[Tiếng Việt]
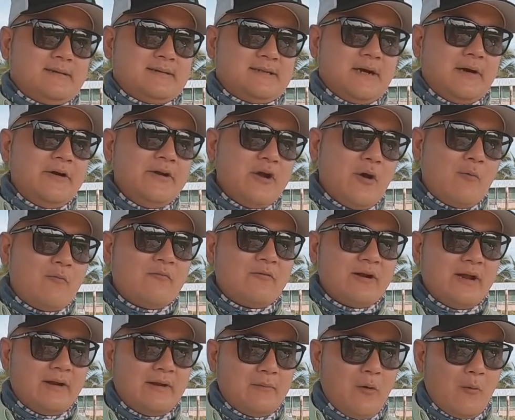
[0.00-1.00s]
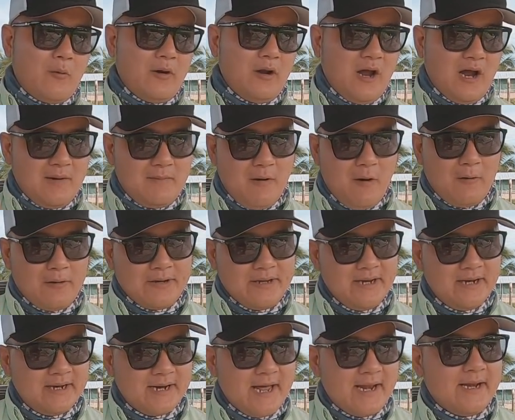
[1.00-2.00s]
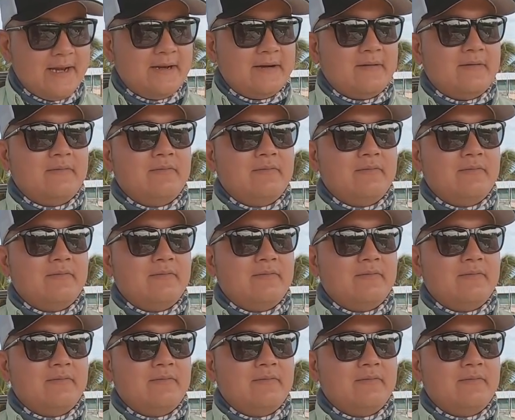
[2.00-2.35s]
sử dụng một cái loại mồi nhất định